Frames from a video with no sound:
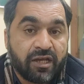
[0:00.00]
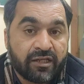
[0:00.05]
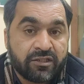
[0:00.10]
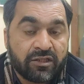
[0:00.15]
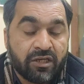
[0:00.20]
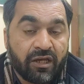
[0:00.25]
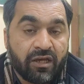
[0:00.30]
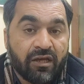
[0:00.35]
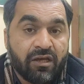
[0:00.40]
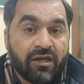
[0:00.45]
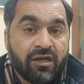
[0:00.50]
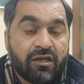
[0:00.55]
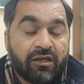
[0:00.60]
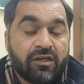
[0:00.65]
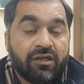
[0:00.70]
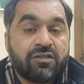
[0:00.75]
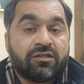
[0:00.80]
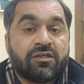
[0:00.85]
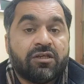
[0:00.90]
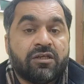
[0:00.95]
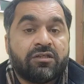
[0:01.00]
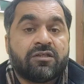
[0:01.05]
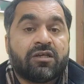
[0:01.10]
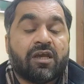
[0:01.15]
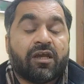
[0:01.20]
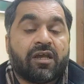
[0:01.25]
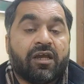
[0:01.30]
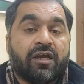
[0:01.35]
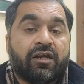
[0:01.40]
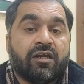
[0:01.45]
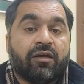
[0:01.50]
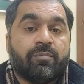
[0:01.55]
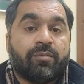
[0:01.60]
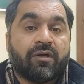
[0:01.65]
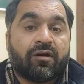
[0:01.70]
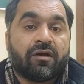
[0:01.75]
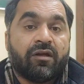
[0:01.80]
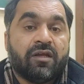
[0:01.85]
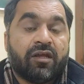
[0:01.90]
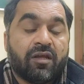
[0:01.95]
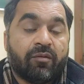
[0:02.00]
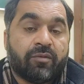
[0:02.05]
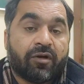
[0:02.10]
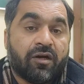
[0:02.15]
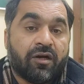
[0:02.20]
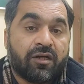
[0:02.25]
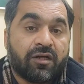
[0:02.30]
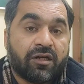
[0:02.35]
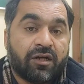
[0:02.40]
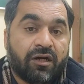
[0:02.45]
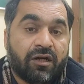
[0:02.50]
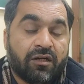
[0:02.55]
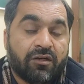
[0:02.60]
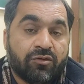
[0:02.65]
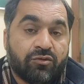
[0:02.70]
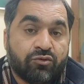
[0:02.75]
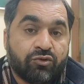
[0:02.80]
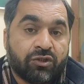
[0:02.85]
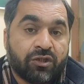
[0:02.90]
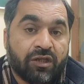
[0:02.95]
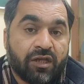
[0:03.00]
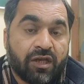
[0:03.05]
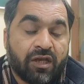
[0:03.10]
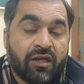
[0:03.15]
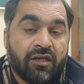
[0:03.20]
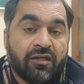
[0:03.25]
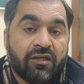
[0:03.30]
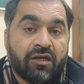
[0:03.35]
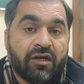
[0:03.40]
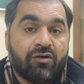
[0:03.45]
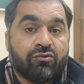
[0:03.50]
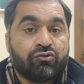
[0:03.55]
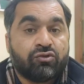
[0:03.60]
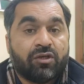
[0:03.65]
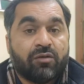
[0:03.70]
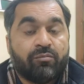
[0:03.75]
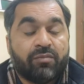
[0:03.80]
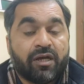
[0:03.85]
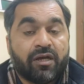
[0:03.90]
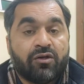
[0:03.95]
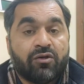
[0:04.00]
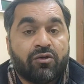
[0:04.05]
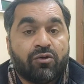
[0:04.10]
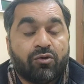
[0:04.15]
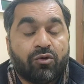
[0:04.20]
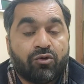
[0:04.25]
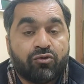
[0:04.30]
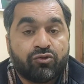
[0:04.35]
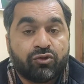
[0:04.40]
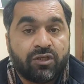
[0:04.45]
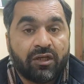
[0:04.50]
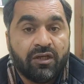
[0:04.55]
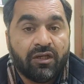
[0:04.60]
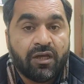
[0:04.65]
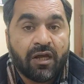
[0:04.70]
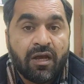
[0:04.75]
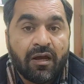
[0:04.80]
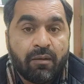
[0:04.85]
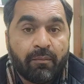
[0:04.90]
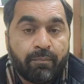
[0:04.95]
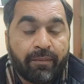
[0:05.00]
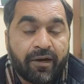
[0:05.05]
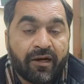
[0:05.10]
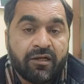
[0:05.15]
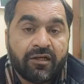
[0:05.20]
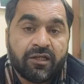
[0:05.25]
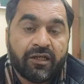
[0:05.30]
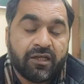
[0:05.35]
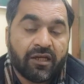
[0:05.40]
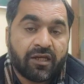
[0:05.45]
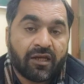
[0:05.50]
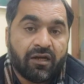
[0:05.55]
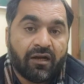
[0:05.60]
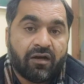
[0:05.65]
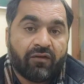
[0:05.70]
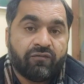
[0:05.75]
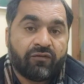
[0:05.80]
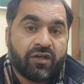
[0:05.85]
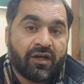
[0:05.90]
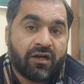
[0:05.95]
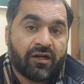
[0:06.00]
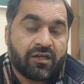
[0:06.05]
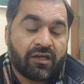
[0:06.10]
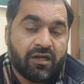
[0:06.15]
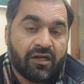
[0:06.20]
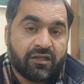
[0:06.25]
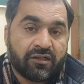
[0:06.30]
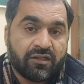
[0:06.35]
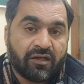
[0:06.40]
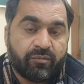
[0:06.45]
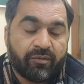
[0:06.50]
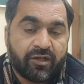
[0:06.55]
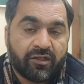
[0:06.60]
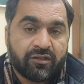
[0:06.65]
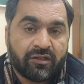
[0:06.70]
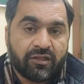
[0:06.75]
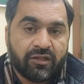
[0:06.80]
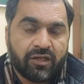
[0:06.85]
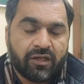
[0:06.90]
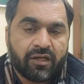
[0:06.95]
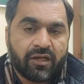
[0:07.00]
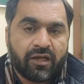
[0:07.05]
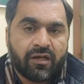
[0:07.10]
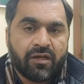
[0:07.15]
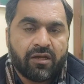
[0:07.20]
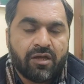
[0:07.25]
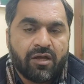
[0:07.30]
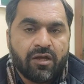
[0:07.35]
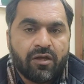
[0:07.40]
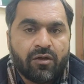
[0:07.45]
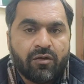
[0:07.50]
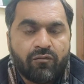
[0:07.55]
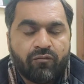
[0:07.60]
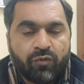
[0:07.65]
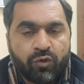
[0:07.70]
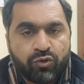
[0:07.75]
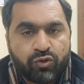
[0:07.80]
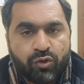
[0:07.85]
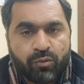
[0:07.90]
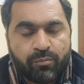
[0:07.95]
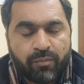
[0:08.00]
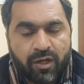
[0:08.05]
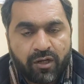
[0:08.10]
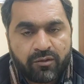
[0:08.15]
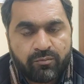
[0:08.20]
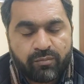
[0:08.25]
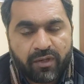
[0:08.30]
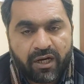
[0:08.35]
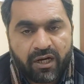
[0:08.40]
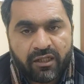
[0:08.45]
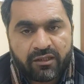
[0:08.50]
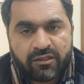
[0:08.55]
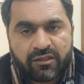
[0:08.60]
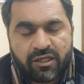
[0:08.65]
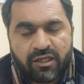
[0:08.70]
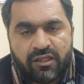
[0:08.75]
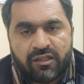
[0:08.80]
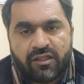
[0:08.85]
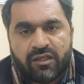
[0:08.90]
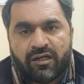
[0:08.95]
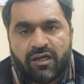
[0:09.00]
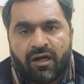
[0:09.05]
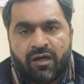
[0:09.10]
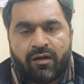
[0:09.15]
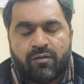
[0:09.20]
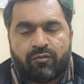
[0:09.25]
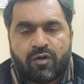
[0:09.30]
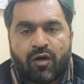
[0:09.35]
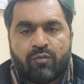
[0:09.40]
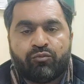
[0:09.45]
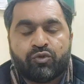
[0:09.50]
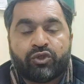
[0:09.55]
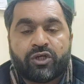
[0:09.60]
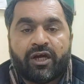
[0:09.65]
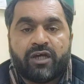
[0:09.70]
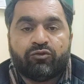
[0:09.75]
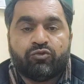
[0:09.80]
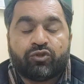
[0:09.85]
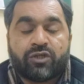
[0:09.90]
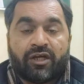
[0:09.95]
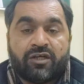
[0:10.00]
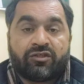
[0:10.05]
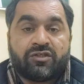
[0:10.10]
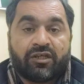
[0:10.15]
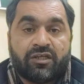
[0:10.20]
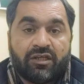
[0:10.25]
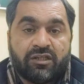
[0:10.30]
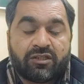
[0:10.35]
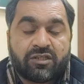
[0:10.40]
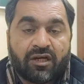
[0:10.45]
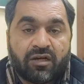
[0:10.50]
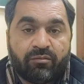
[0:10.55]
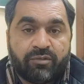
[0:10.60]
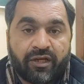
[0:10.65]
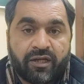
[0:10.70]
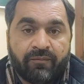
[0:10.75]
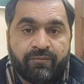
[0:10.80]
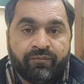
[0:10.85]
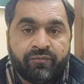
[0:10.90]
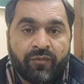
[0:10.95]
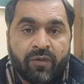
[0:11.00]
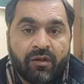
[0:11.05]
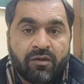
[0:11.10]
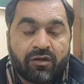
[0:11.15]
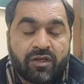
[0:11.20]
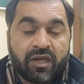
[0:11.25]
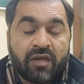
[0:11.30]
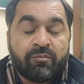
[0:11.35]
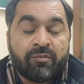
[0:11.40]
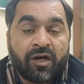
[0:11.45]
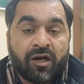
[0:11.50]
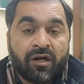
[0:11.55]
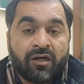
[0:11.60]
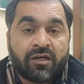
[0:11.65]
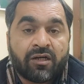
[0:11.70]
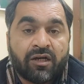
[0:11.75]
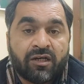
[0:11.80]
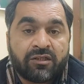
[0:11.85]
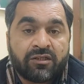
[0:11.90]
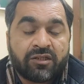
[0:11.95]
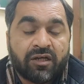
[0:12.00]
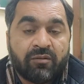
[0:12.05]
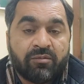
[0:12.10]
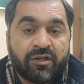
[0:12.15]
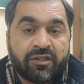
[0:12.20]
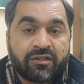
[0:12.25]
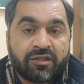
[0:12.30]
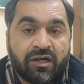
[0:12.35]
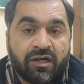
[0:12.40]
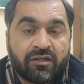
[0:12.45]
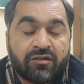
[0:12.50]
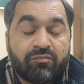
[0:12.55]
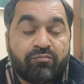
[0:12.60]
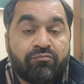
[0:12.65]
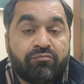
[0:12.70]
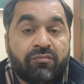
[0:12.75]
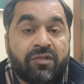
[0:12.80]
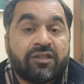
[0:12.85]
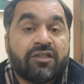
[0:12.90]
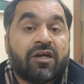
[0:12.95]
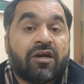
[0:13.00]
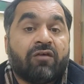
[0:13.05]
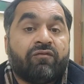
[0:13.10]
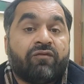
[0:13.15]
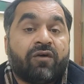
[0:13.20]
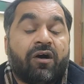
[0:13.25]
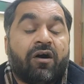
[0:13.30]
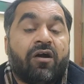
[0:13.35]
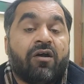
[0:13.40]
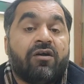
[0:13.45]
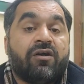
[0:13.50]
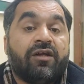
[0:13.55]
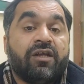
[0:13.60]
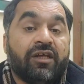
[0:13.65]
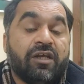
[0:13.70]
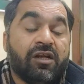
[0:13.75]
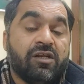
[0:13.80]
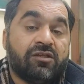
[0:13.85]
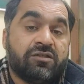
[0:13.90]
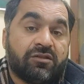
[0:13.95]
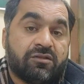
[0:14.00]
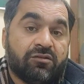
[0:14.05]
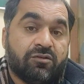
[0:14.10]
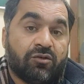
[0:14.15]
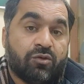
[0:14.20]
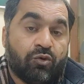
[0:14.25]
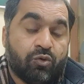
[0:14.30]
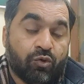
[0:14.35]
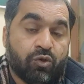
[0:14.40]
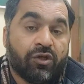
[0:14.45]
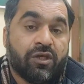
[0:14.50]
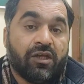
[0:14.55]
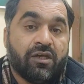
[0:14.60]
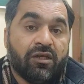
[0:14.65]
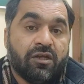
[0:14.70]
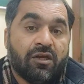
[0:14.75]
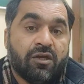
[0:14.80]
कैसे किस किस के कहने पर इमरान खान उसकी अहलिया उसकी बहनों और उसकी पार्टी के ख़िलाफ़ क्या क्या इकदाम किए गए वो जो बात की थी ना मुशाह हुसैन सैयद साहब ने कि इमरान खान साहब के साथ मदर ऑफ़ आल डील्स होगी